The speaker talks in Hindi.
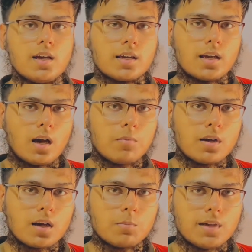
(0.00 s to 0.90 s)
कि
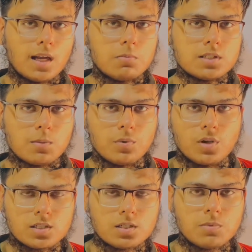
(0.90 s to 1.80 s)
आपने अगर बी से
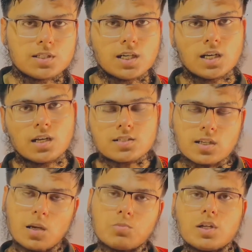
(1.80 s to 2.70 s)
बी में जाना है
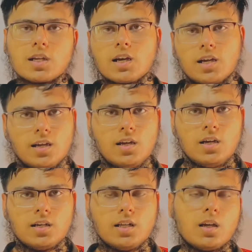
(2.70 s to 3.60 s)
सेम तरीका है
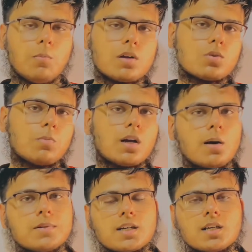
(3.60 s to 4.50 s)
ठीक है बस ऊपर
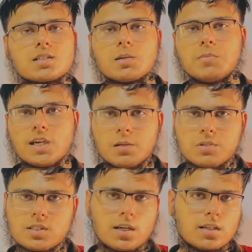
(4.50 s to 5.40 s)
आपने करंसी बी एन
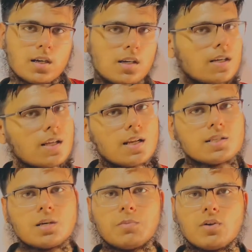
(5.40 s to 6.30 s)
सेलेक्ट कर लेनी है
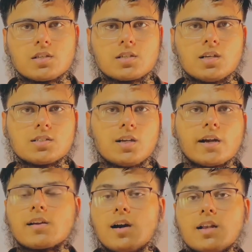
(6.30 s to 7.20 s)
नीचे बी एस डी
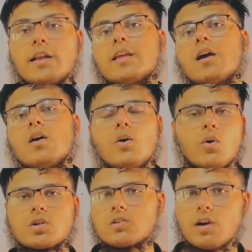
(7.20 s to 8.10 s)
सेलेक्ट कर लेनी है
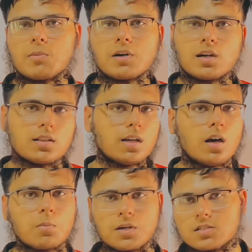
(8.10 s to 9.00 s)
और स्वैप कर
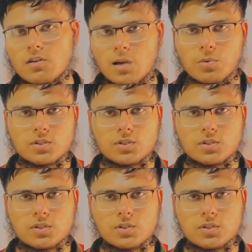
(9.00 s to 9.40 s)
देना आपका स्वैप हो